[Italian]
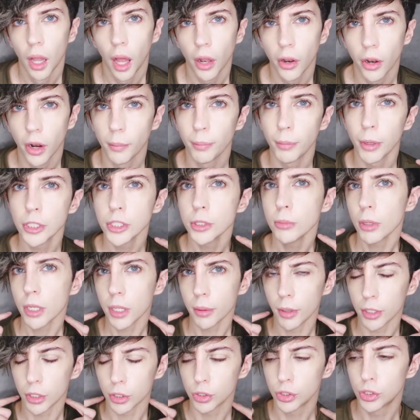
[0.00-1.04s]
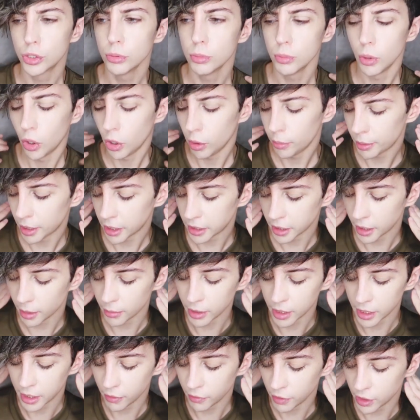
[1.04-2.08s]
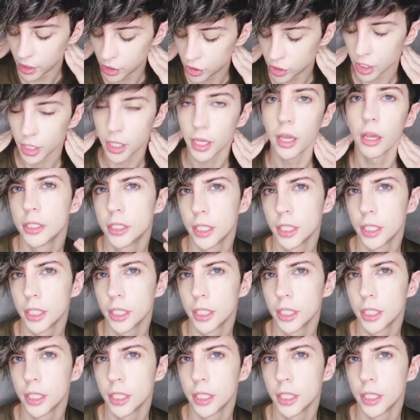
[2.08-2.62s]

allora, il prossimo è chiamato Sumo, praticamente vi dice che